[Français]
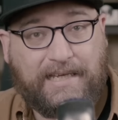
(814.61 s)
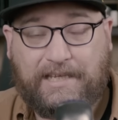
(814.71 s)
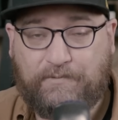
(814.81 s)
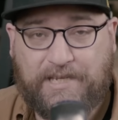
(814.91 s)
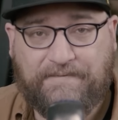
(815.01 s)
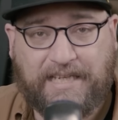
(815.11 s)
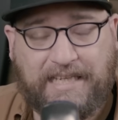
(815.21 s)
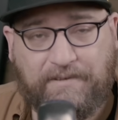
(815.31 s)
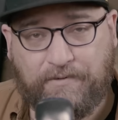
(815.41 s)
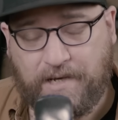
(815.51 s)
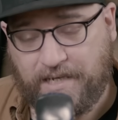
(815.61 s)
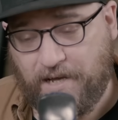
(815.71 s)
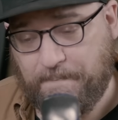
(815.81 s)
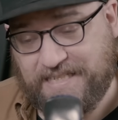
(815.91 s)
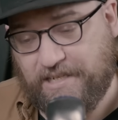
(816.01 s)
Et vous avez rien vu
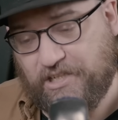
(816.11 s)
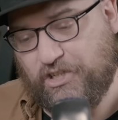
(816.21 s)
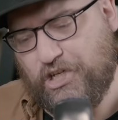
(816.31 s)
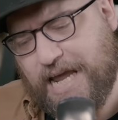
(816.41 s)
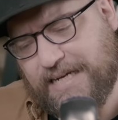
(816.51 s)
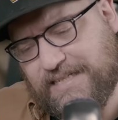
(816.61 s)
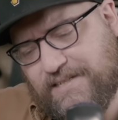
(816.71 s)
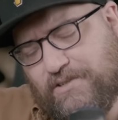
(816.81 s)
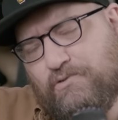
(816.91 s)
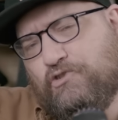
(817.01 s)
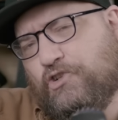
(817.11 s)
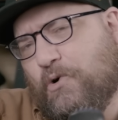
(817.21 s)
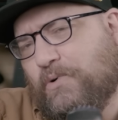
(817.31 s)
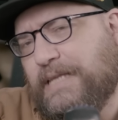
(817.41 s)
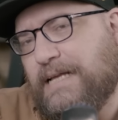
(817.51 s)
encore parce que Jax,
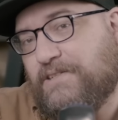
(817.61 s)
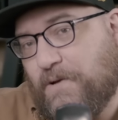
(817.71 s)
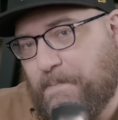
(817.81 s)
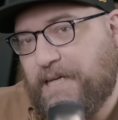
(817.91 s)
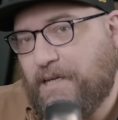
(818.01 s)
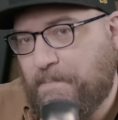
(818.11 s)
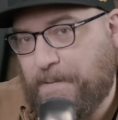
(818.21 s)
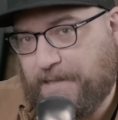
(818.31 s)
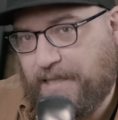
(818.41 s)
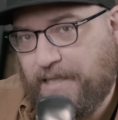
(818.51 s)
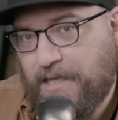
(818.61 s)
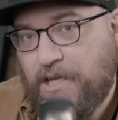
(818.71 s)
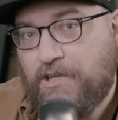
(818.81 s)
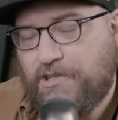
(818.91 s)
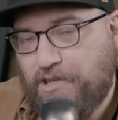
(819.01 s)
toujours dans son pick-up, OK,
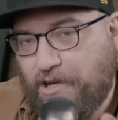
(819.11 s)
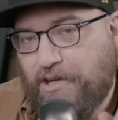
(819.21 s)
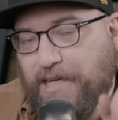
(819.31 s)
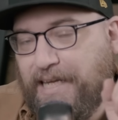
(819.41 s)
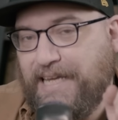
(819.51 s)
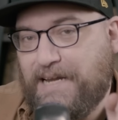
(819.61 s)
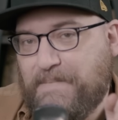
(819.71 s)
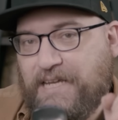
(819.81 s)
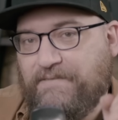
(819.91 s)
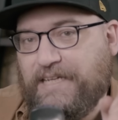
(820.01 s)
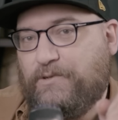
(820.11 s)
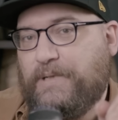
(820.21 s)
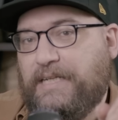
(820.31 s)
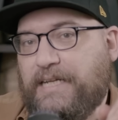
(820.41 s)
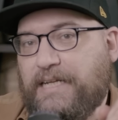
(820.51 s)
sera également
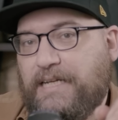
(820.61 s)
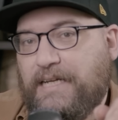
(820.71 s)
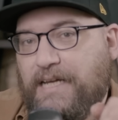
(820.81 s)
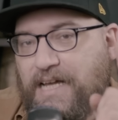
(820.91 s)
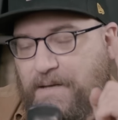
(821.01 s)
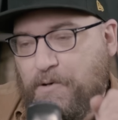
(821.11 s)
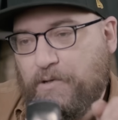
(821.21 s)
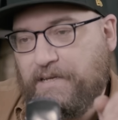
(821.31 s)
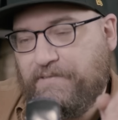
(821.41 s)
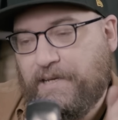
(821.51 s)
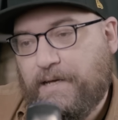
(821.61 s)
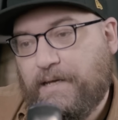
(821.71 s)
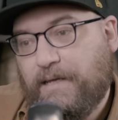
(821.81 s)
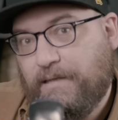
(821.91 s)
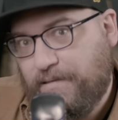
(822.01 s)
évacué de l'île en
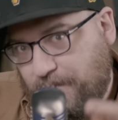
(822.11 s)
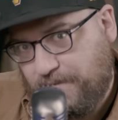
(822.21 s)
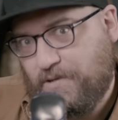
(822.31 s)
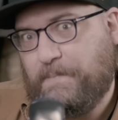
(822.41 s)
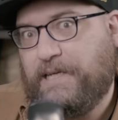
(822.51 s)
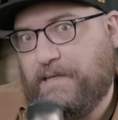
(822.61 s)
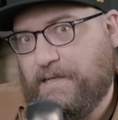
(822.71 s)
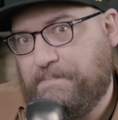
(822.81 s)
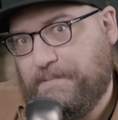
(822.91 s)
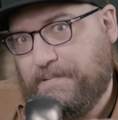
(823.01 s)
montgolfière dans son pick-up.